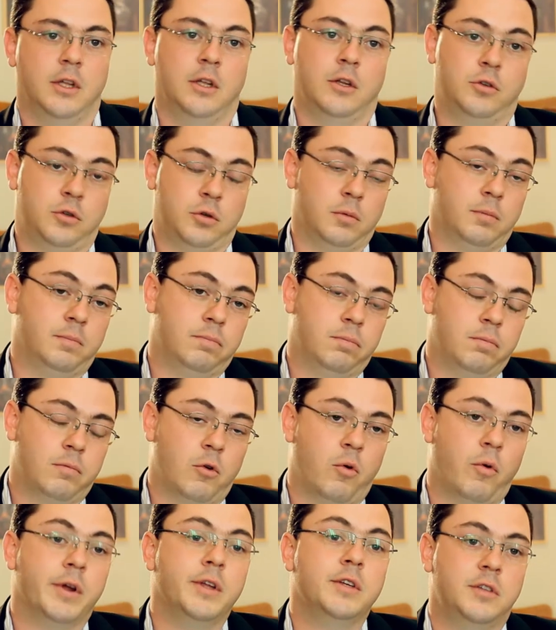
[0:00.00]
e isso
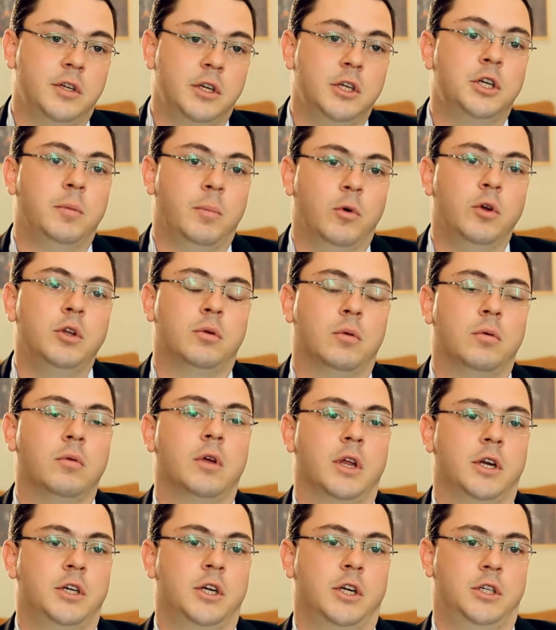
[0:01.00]
coincide muito com o
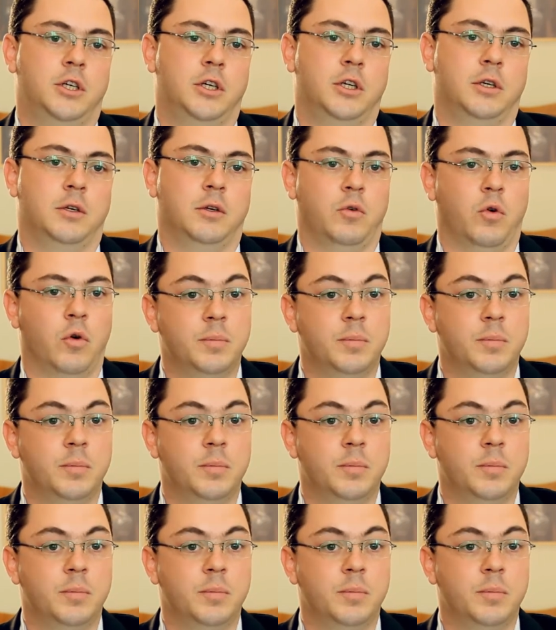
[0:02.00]
que a gente